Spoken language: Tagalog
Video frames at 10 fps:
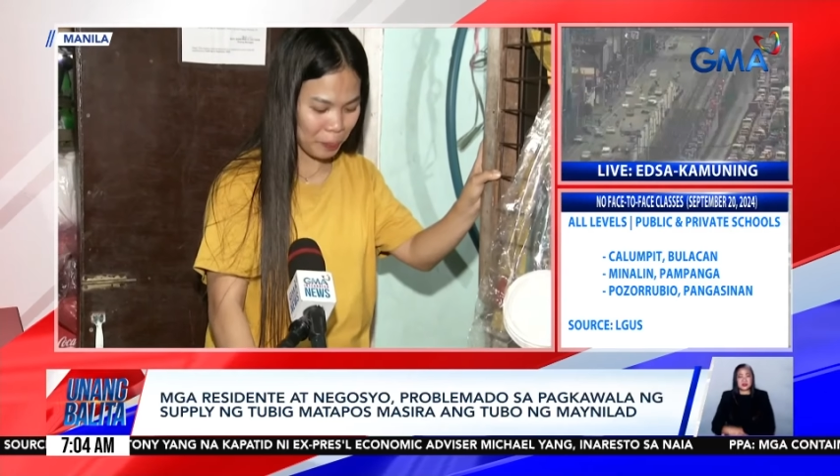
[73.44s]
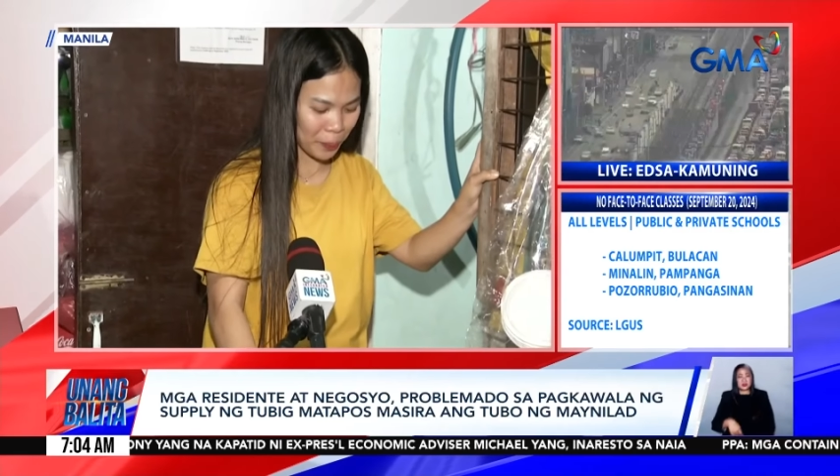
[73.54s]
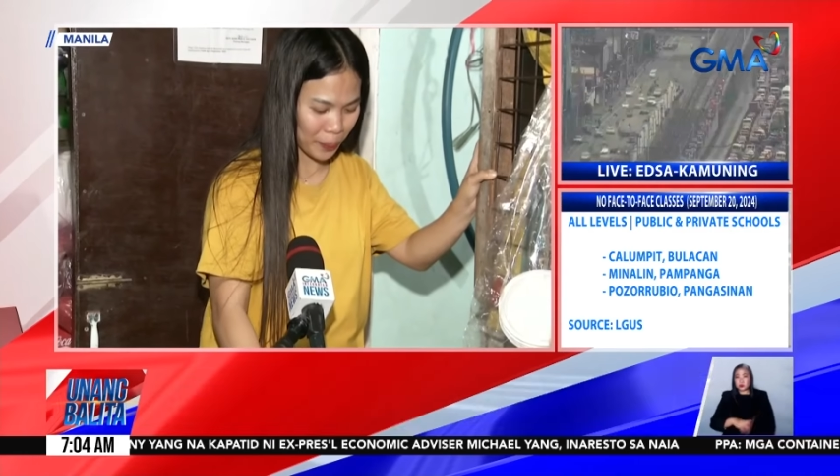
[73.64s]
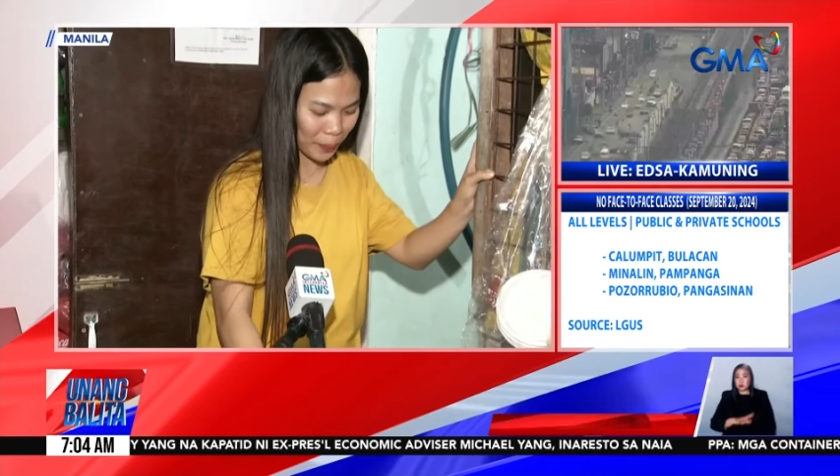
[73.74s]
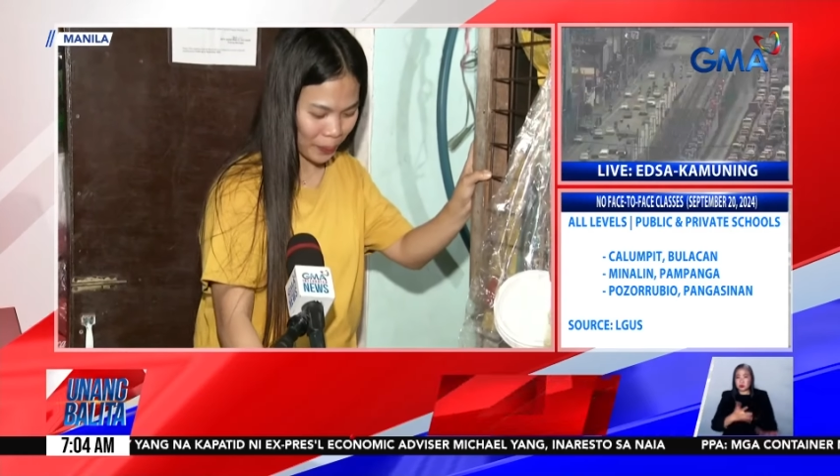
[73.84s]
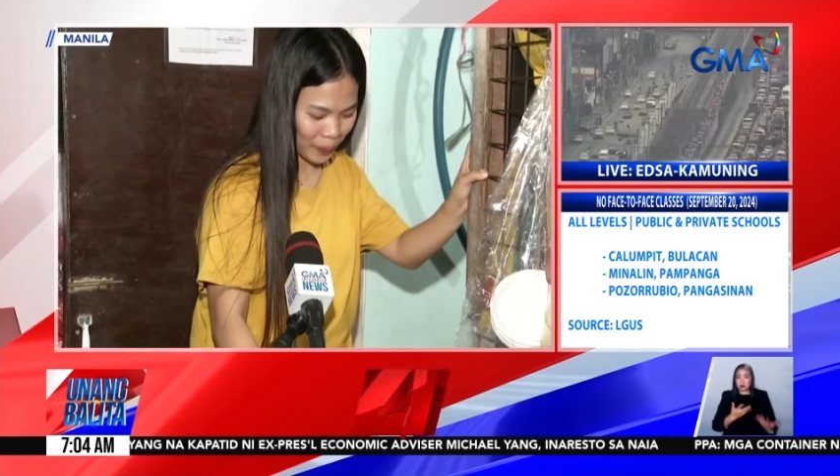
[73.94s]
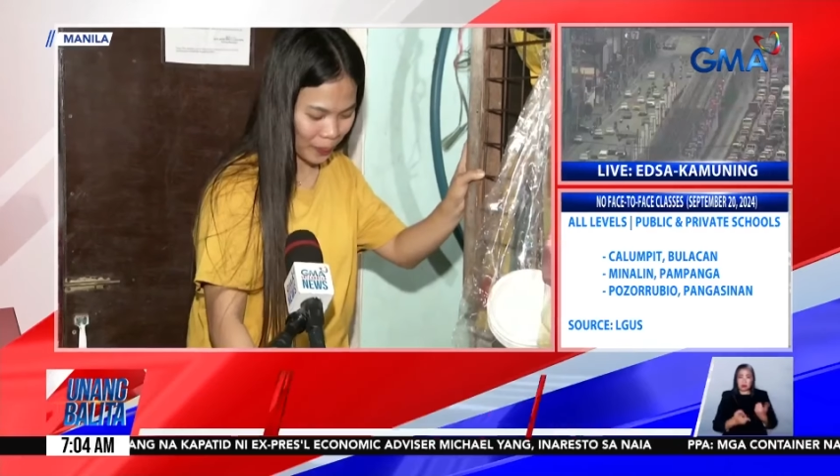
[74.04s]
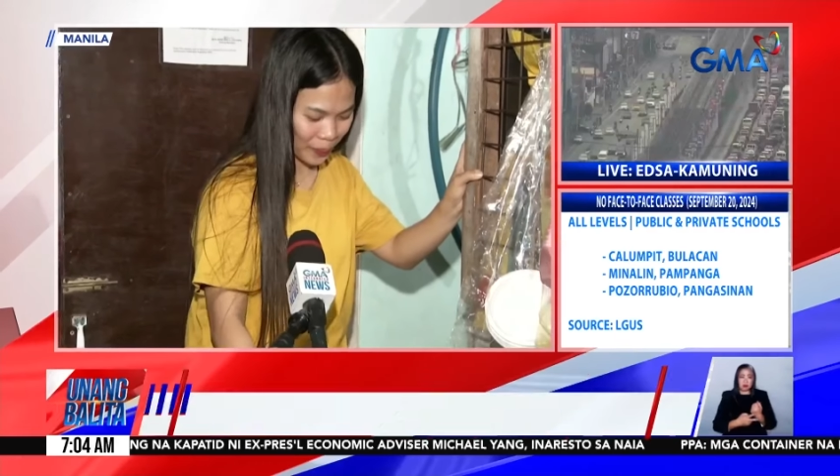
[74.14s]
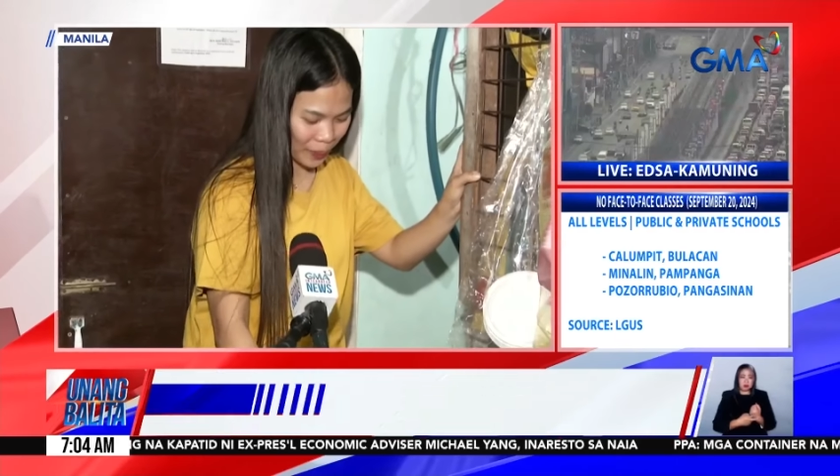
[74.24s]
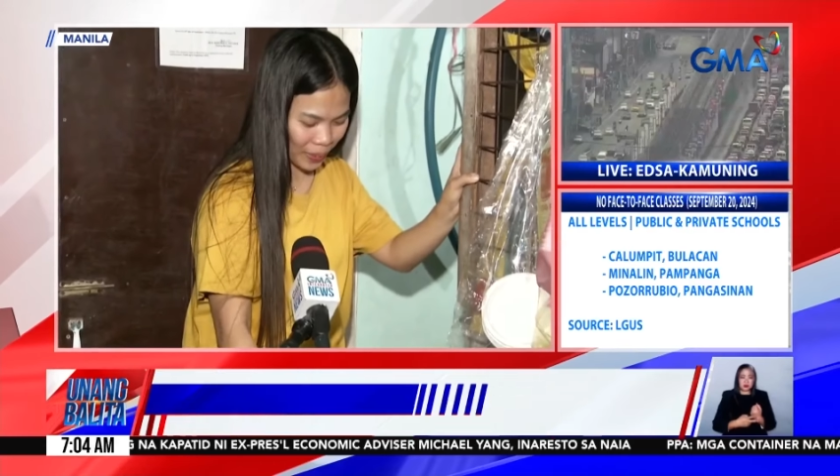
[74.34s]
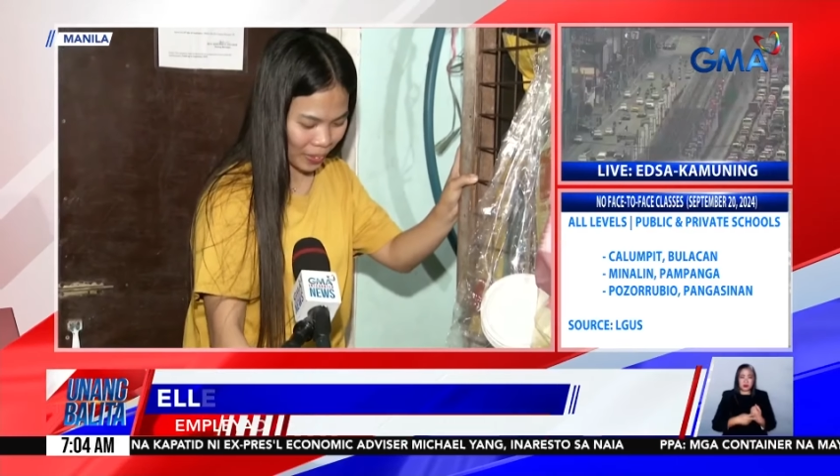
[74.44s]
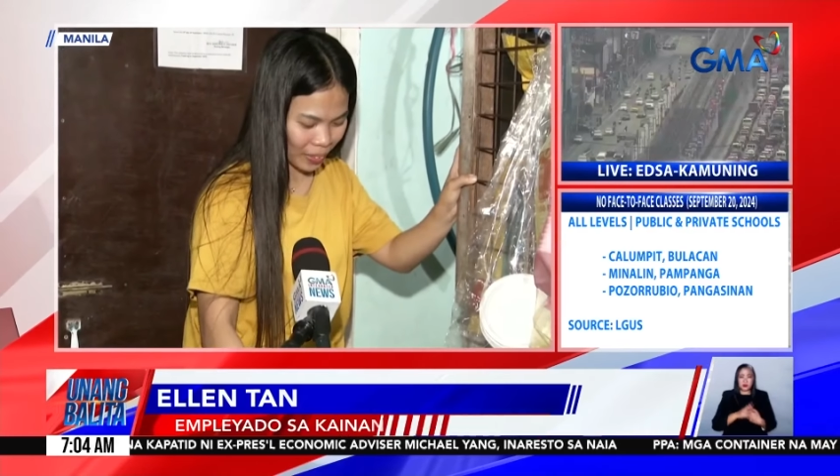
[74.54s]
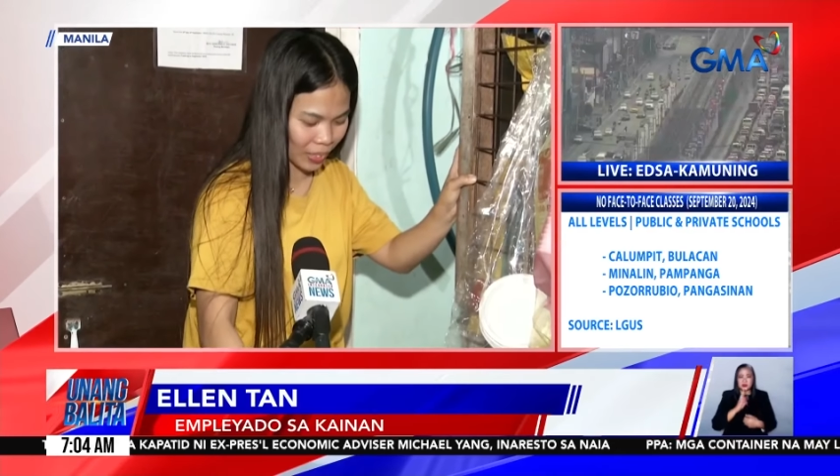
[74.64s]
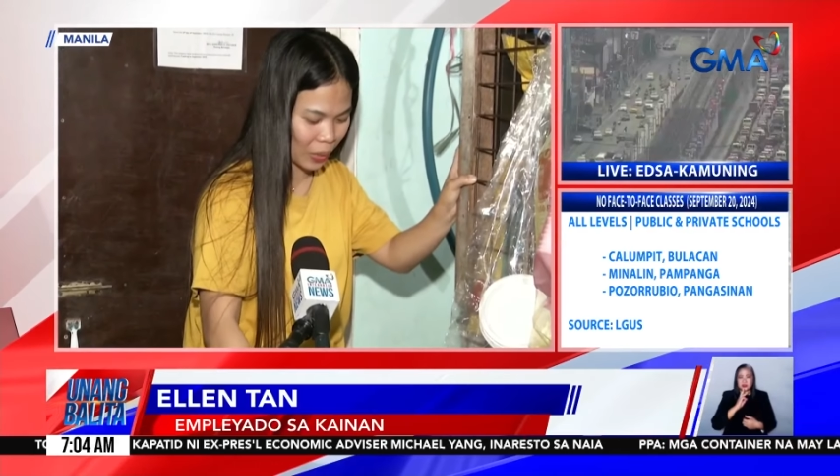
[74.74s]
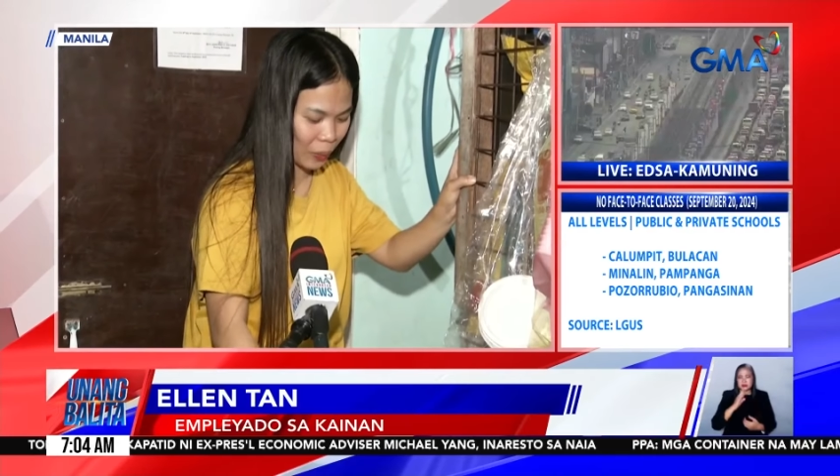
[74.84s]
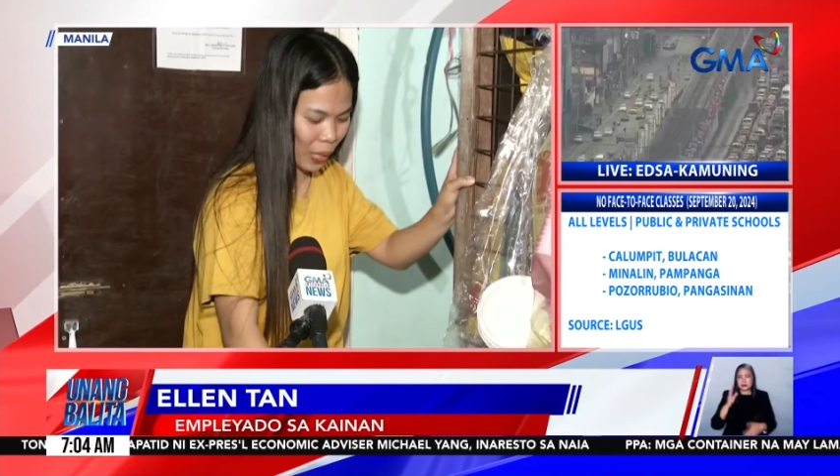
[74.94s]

po. Kasi